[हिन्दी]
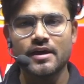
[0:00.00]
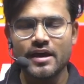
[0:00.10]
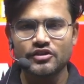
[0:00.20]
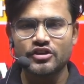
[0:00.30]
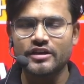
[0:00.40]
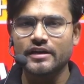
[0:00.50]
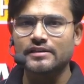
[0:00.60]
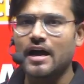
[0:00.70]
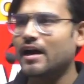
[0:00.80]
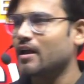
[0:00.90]
जिनके
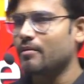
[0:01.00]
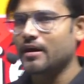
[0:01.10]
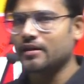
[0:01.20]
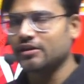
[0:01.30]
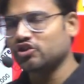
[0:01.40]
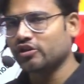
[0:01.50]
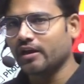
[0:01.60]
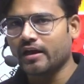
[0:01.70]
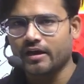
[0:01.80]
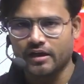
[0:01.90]
सहारे हमारा देश चलना
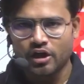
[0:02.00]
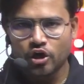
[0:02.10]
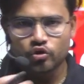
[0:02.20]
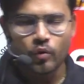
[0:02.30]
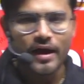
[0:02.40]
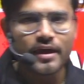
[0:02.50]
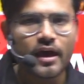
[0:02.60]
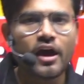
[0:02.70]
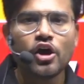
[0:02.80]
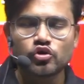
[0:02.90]
है तो आइए
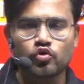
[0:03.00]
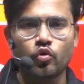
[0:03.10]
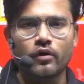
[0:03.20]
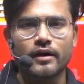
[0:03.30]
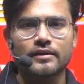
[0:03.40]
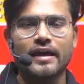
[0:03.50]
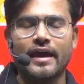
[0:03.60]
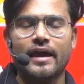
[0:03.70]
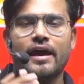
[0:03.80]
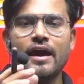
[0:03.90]
शुरू करते हैं
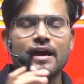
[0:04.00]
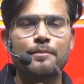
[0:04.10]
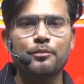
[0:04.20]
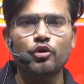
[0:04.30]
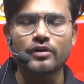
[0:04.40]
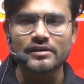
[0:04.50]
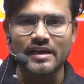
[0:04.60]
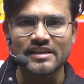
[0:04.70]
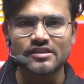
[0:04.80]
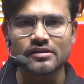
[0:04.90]
कंप्यूटर
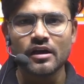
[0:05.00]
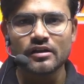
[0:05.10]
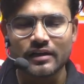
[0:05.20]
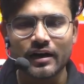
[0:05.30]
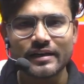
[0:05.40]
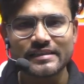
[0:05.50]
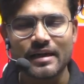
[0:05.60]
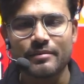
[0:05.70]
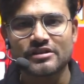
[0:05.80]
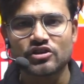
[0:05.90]
साइंस थर्ड
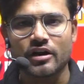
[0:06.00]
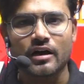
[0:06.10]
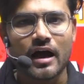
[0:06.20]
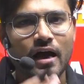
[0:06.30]
सेमेस्टर का